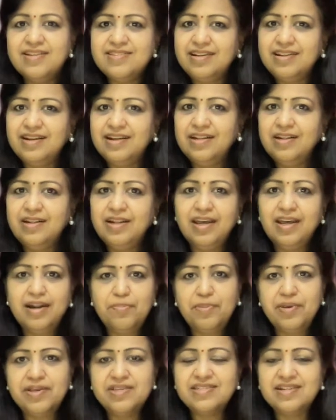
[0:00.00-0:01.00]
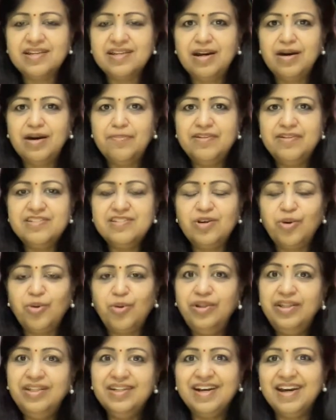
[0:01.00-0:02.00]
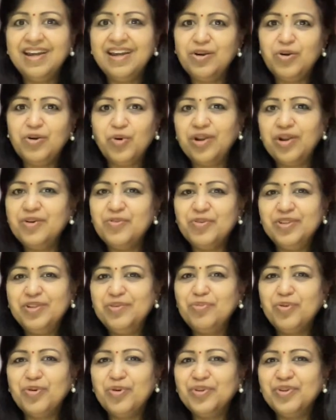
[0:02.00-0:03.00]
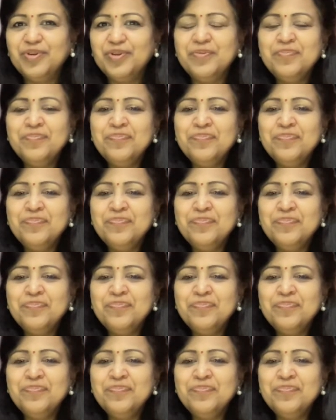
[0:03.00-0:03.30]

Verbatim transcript: அரசர்கிட்ட நேரம் பேசலாம் அப்படின்னு சொன்னோன்னா அந்த கர குரங்கு வந்து போகுது